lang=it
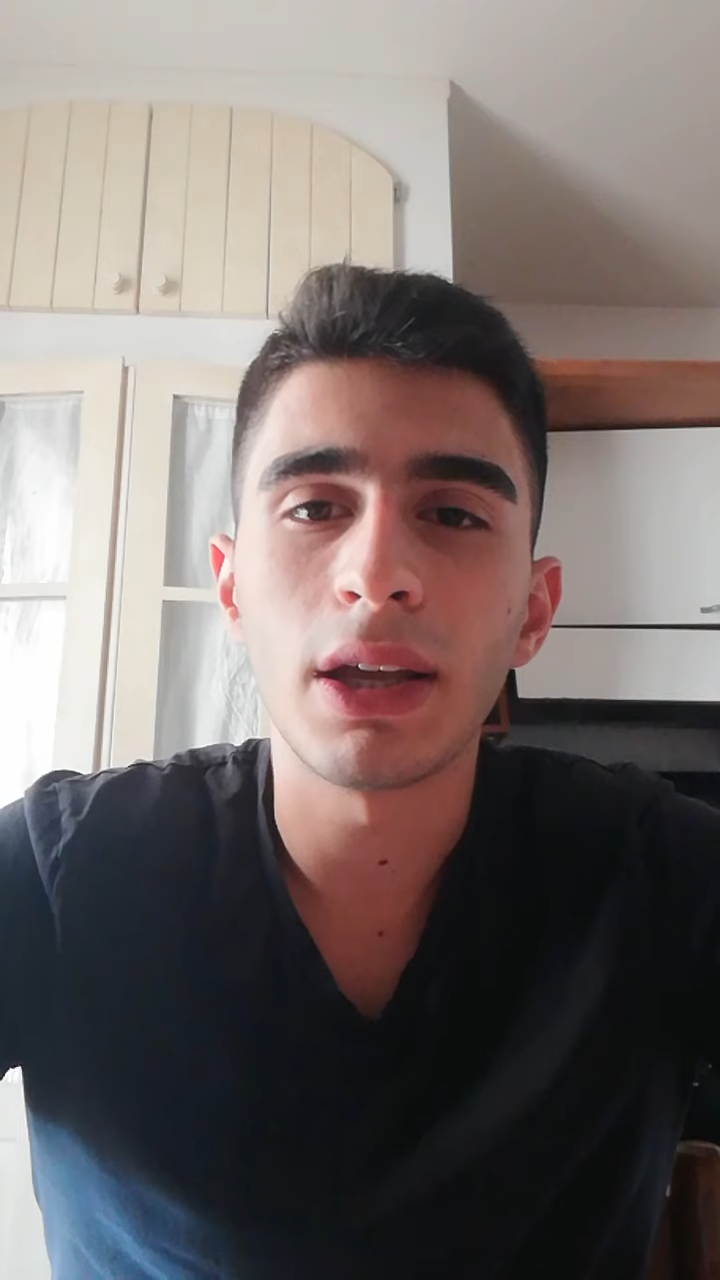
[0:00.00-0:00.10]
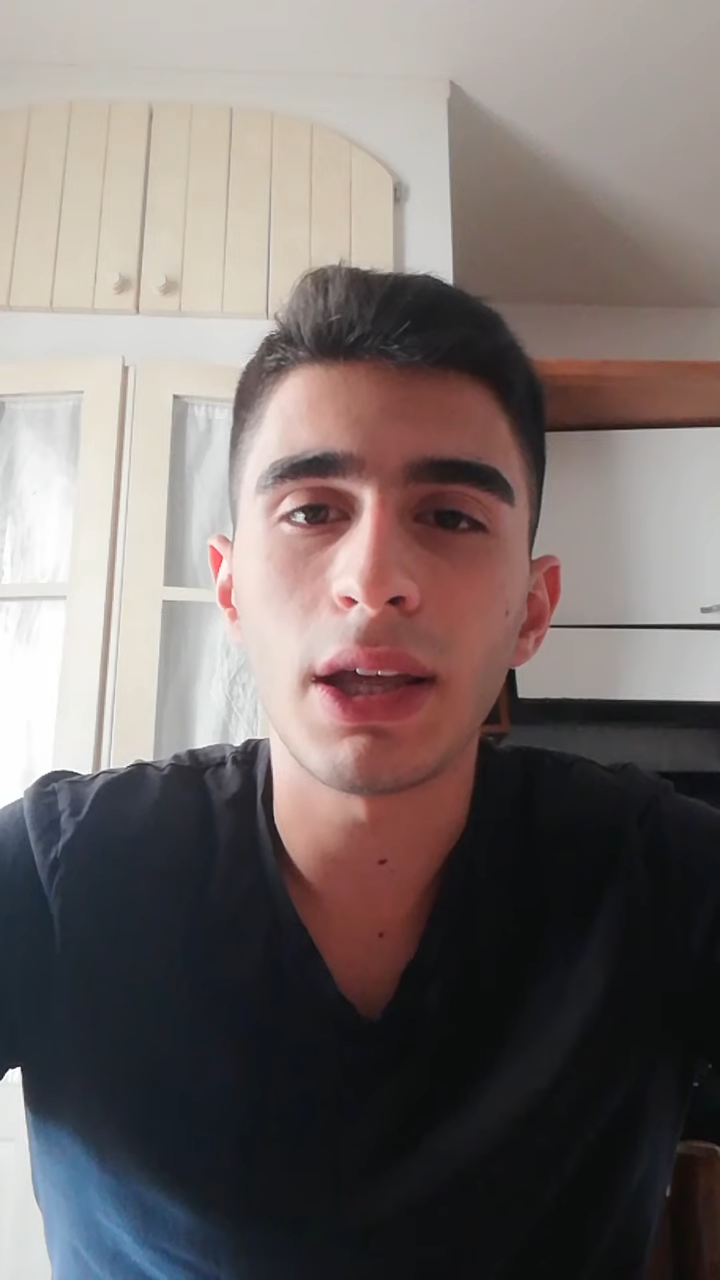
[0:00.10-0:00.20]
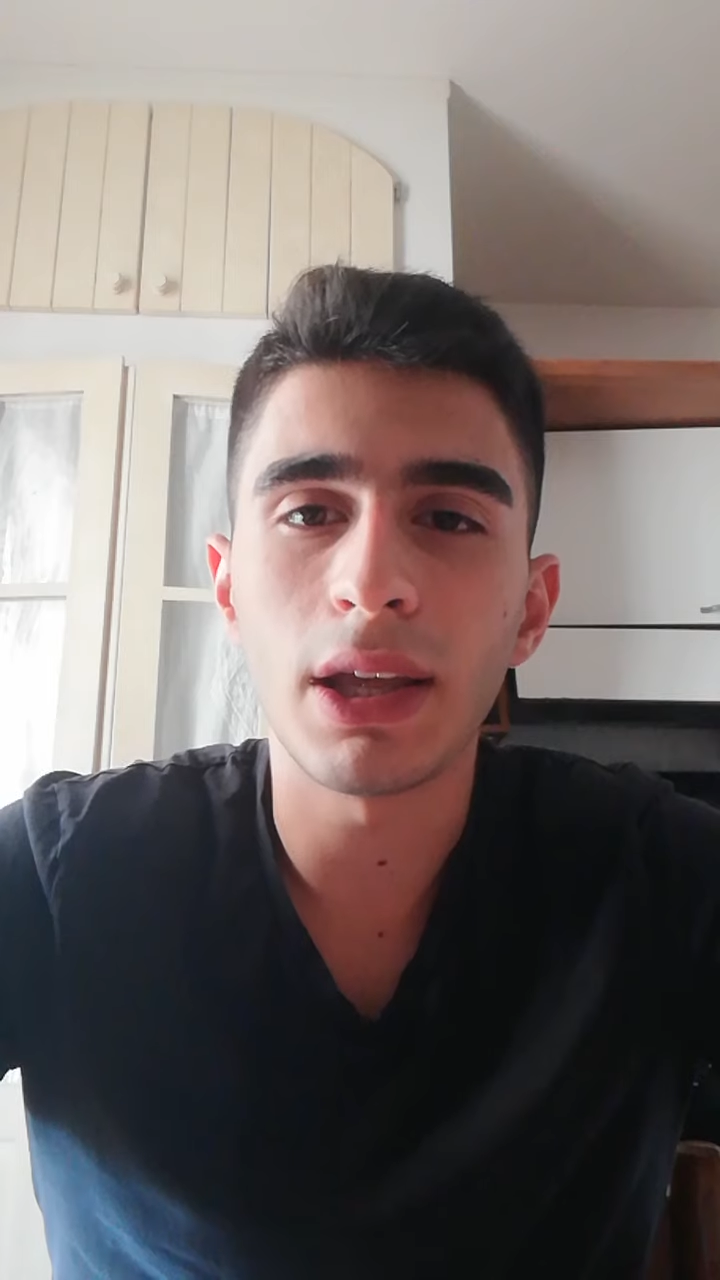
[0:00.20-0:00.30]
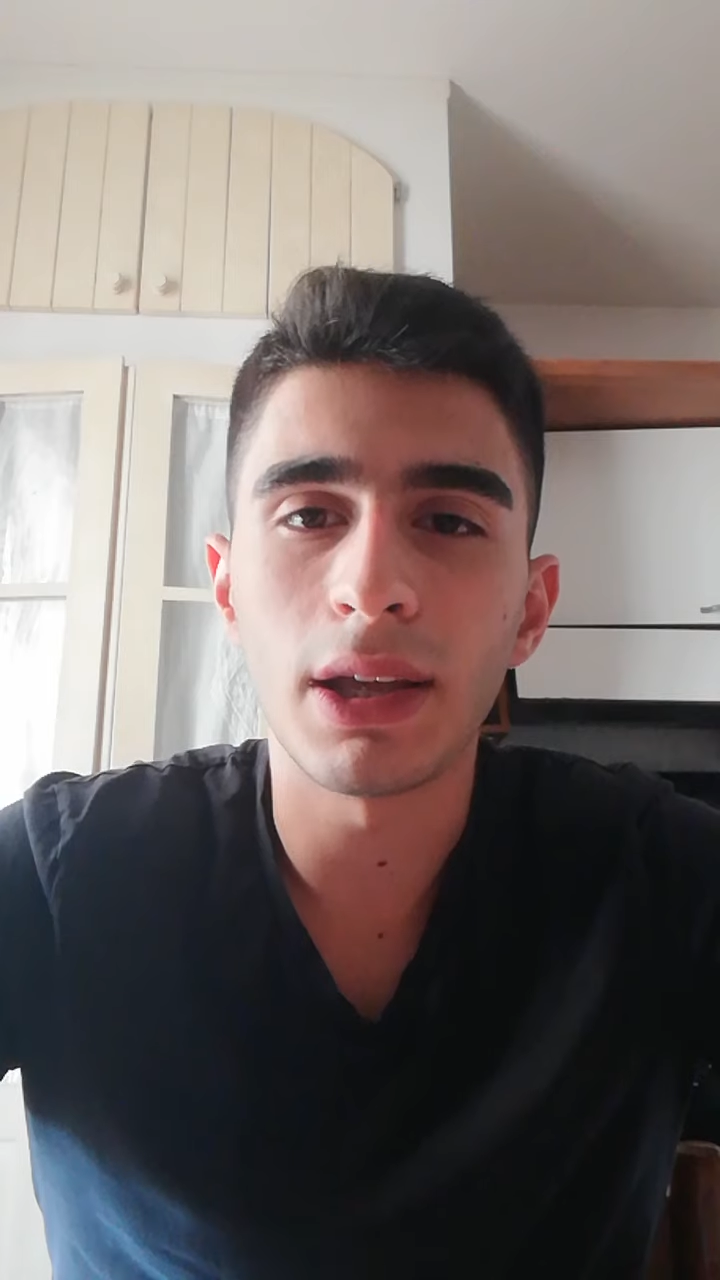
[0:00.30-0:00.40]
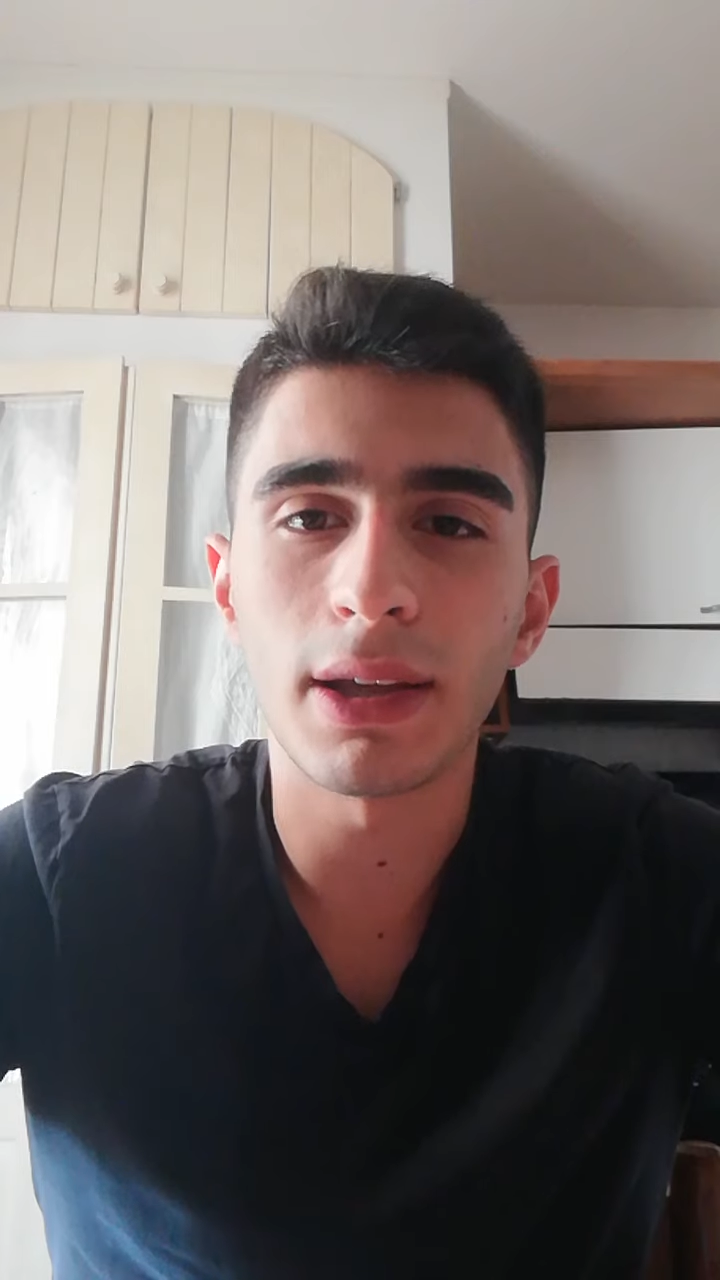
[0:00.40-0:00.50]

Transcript: e